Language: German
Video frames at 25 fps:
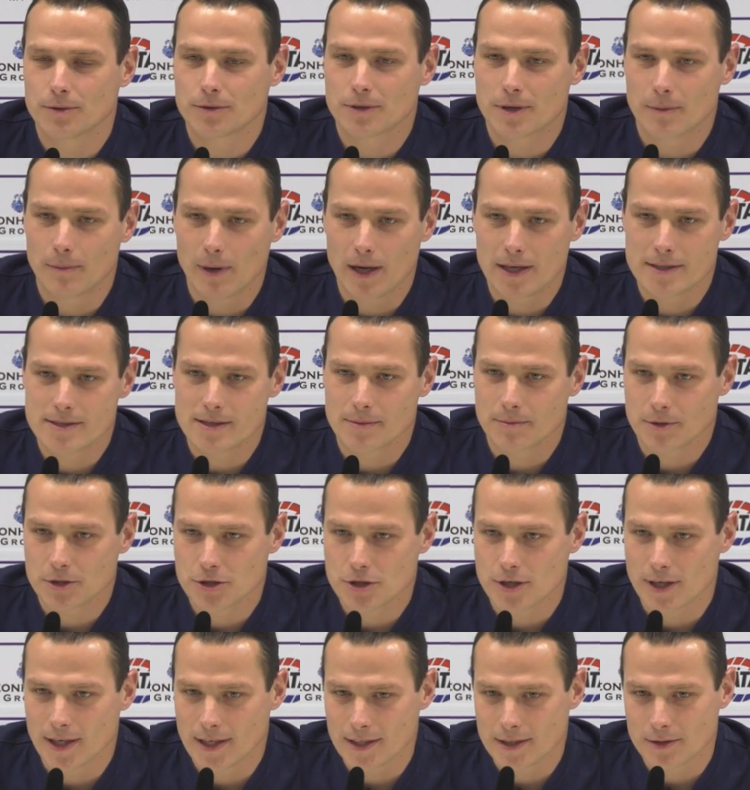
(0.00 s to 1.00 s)
auch gemeinsam
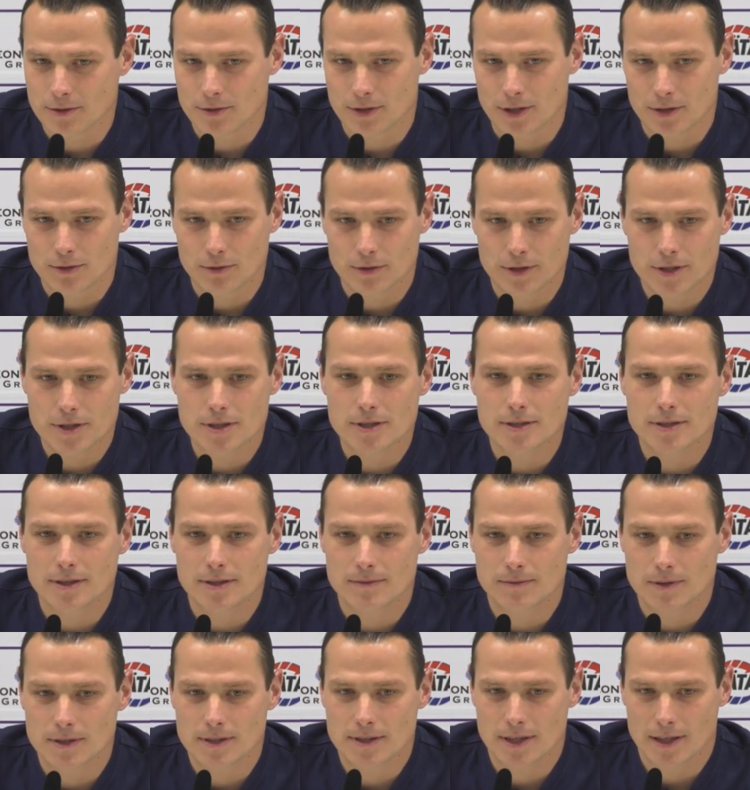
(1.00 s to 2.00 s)
gestaltet. Und natürlich ist
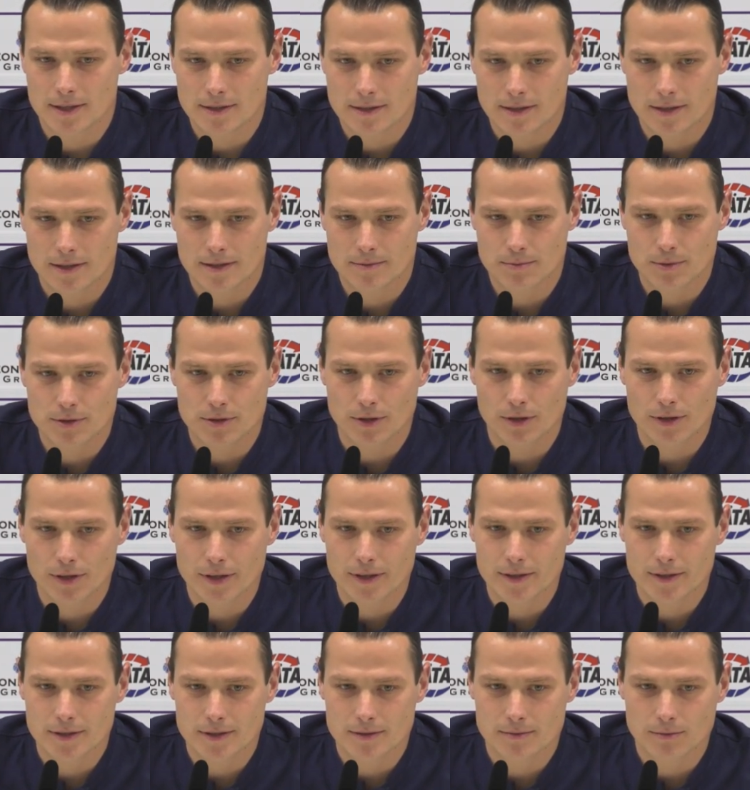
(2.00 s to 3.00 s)
das was ganz, ganz
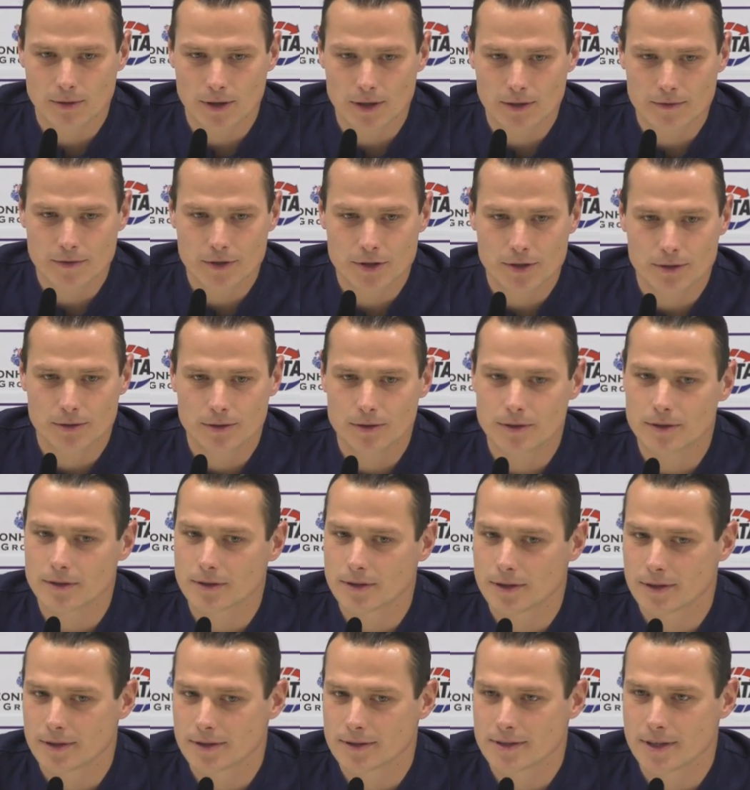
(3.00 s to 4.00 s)
Besonderes, worauf ich auch
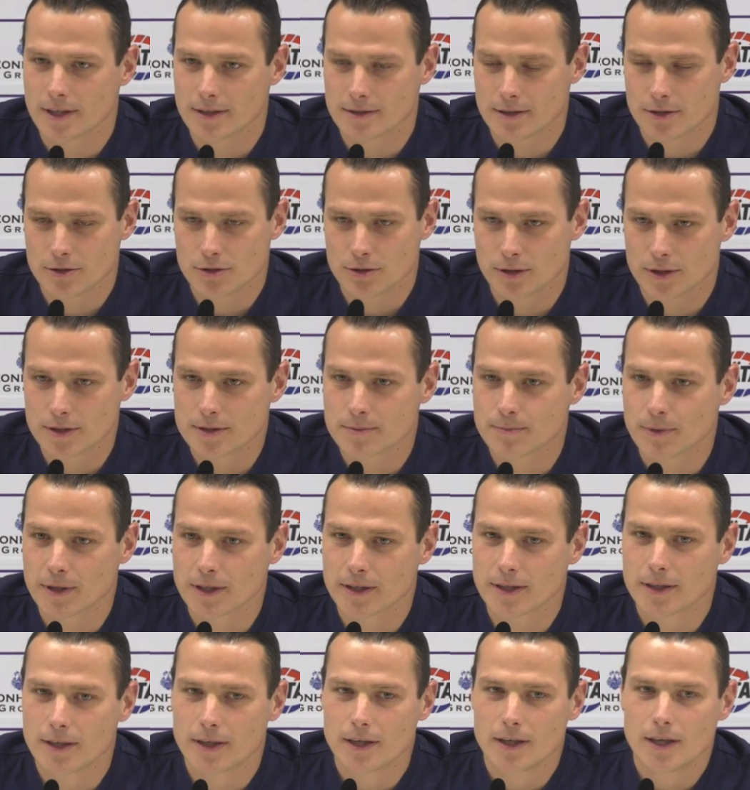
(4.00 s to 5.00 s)
äh, sehr, sehr stolz
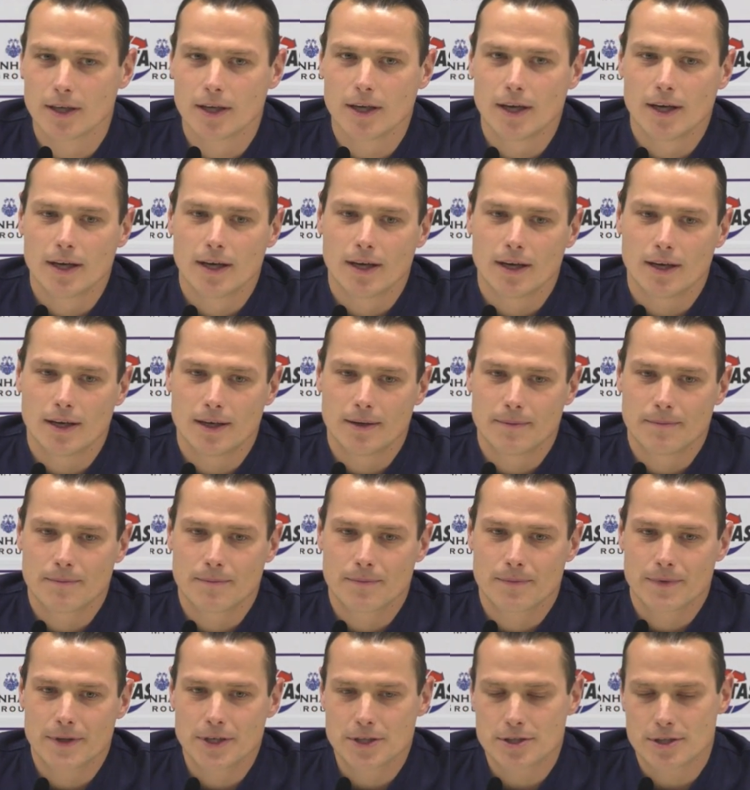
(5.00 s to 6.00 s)
bin.
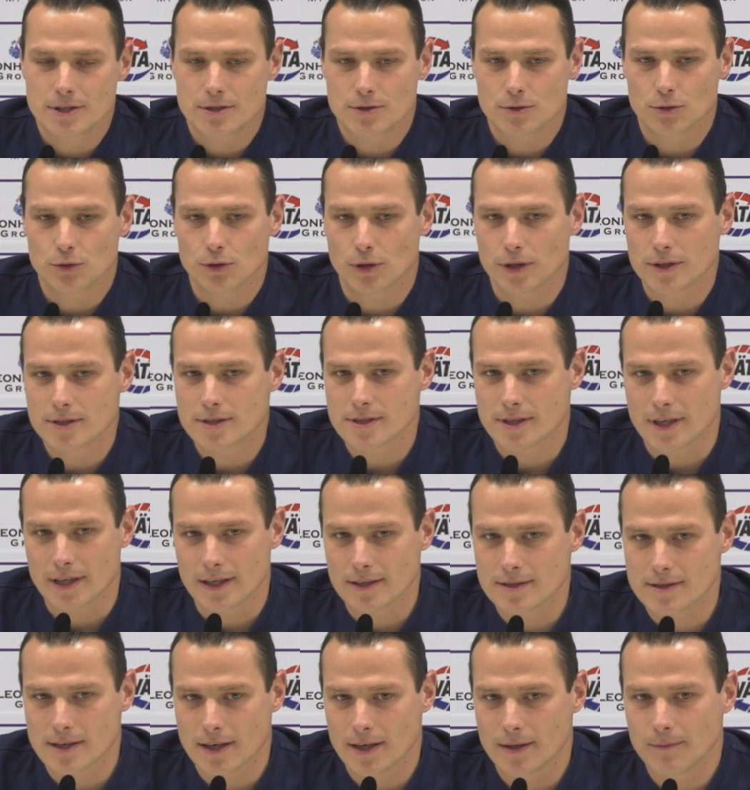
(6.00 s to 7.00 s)
Ähm, nichtsdestotrotz
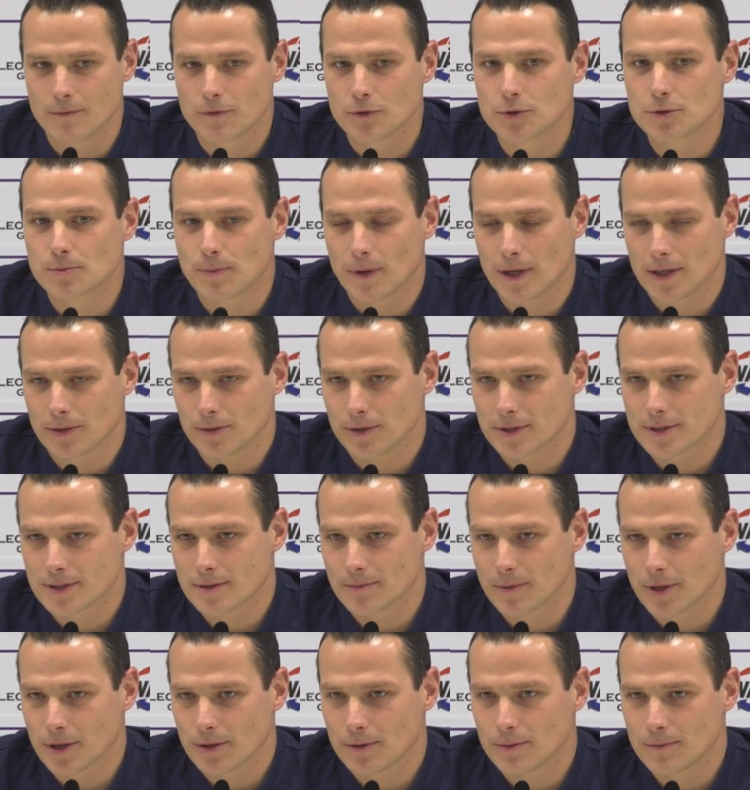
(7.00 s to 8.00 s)
geht es halt im Fußball
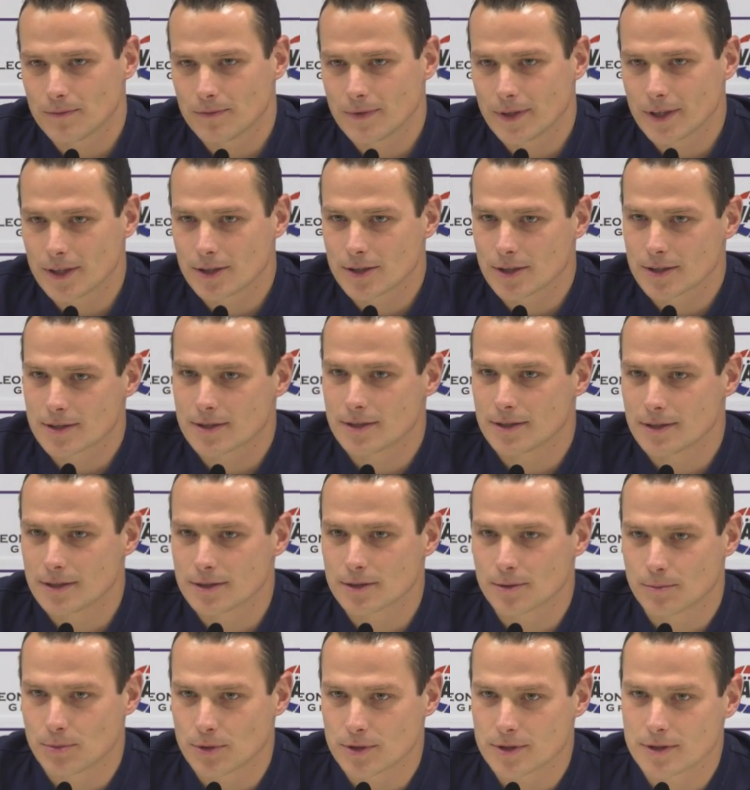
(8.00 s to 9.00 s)
trotzdem darum, wenn ich jetzt in
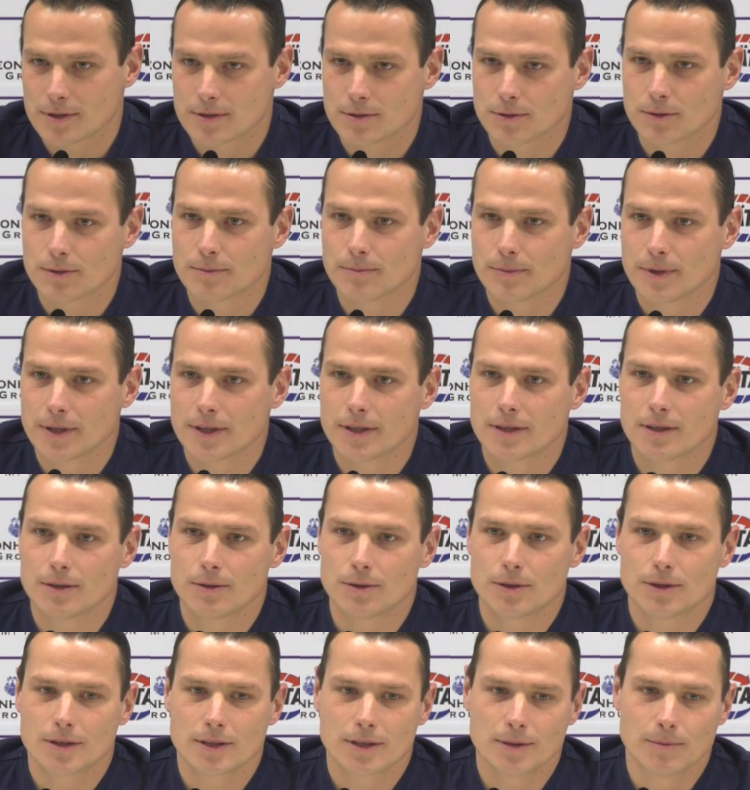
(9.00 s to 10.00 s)
dieser Position bin,
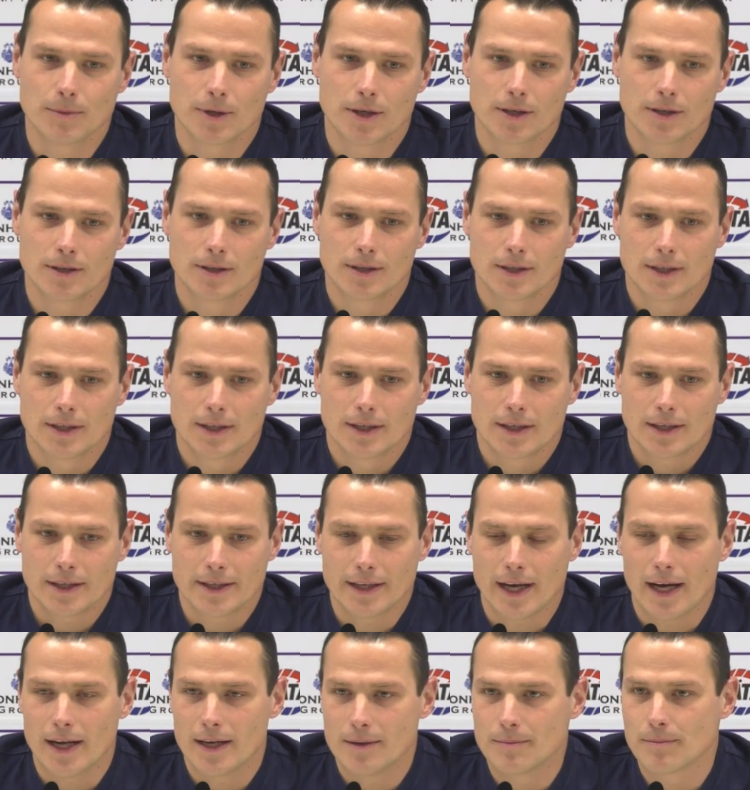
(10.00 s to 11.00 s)
auch immer
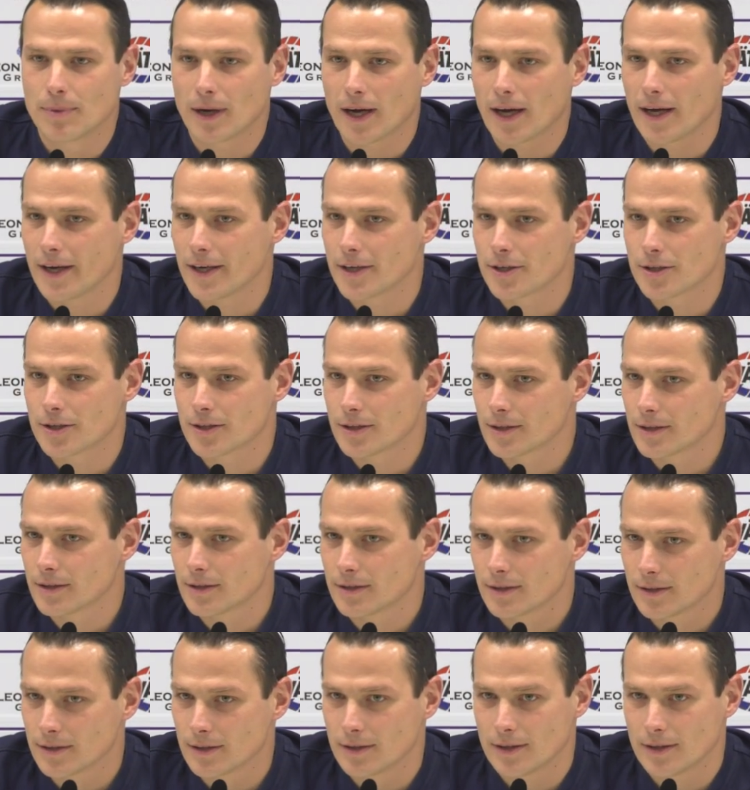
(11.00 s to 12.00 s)
in allen Bereichen Bereichen